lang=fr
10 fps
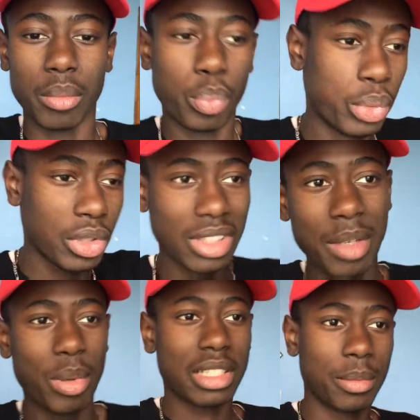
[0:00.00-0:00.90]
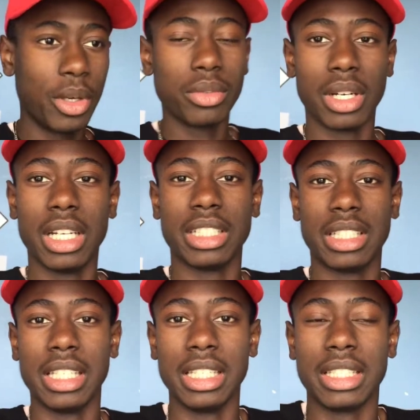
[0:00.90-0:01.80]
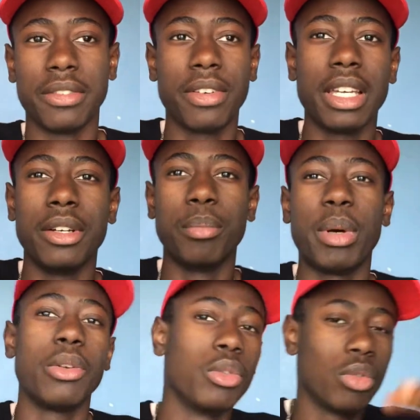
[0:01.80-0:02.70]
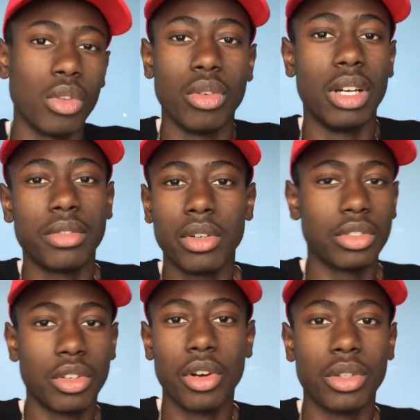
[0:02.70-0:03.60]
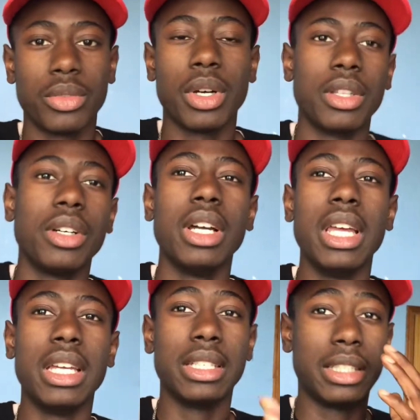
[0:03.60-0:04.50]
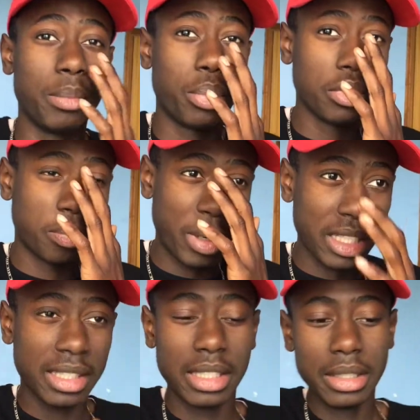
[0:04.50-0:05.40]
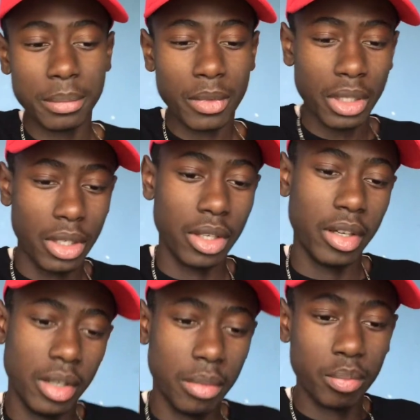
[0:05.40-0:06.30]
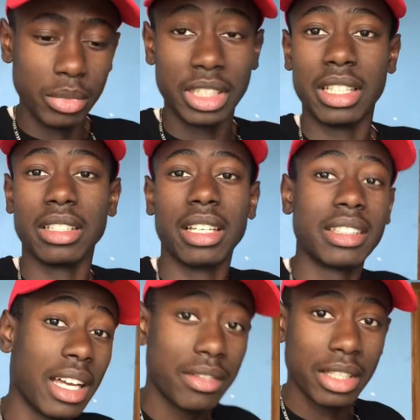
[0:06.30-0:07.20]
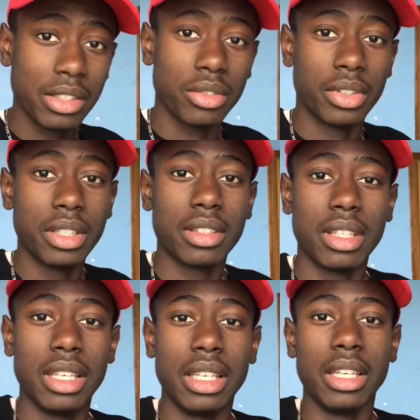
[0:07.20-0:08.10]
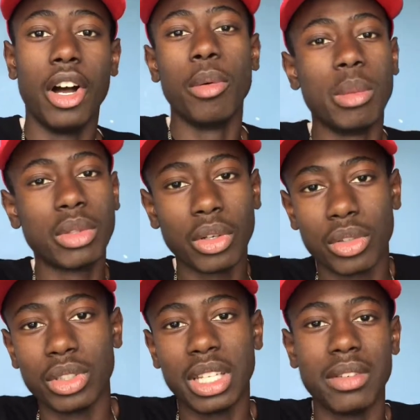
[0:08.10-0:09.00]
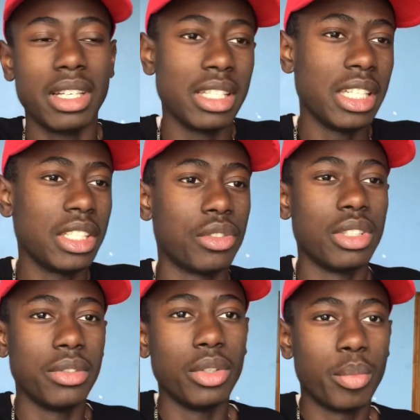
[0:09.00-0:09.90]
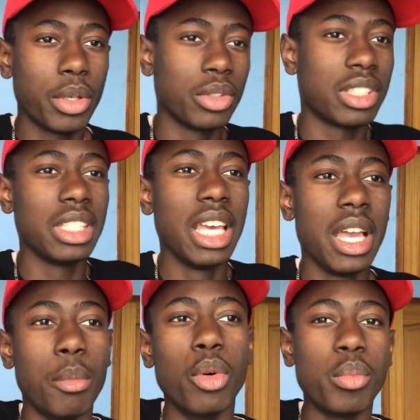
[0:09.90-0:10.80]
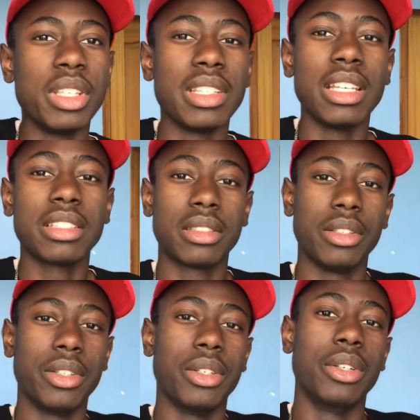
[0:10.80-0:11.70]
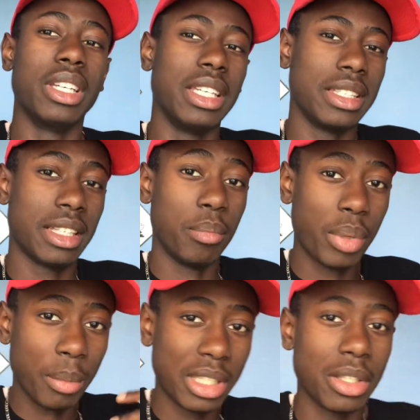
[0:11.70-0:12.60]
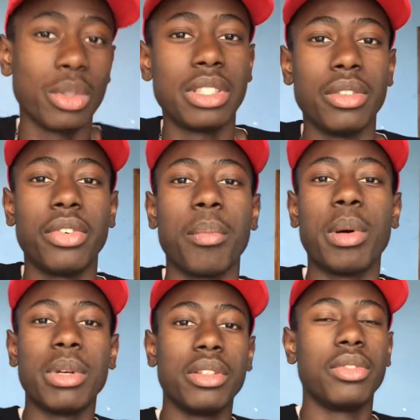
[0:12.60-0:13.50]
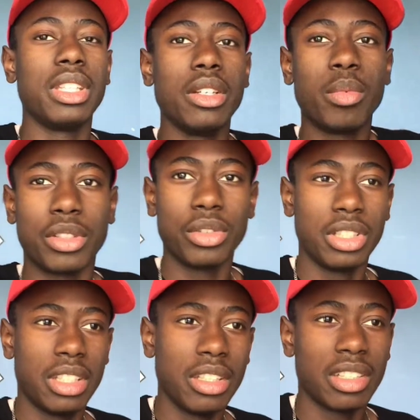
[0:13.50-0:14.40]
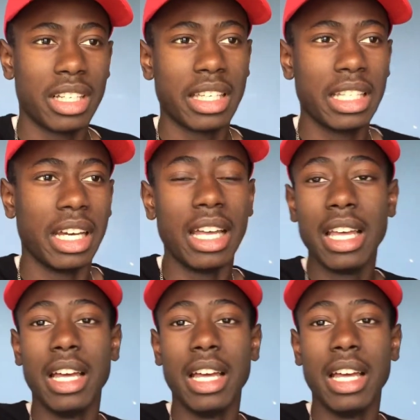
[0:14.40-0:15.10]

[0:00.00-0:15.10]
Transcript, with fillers: plus en déplacement. Voilà, j'ai fait euh, pas le tour de la France encore une fois, non. J'étais plus parti. Euh, j'étais en train de travailler en fait et en même temps que je travaillais je développais aussi mon business euh, et ça me permettait aussi de faire pas mal de vidéos parce que j'étais dans un cadre